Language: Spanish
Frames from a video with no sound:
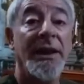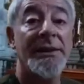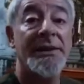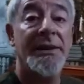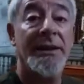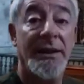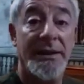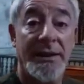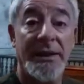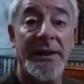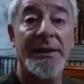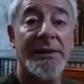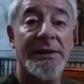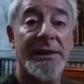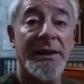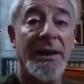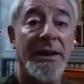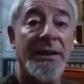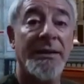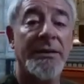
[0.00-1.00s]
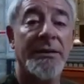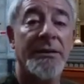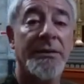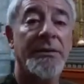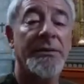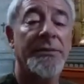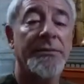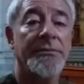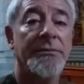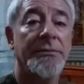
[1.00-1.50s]
las energías eran
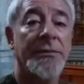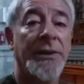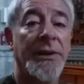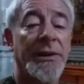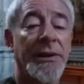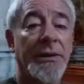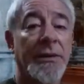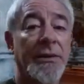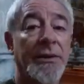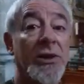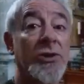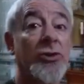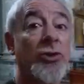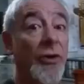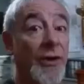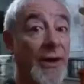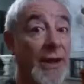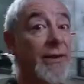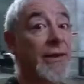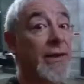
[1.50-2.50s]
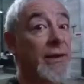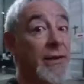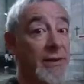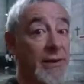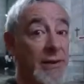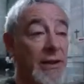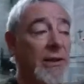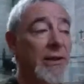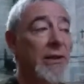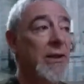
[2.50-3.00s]
eh,
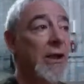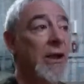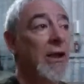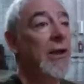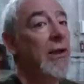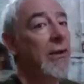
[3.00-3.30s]
discordantes, sí.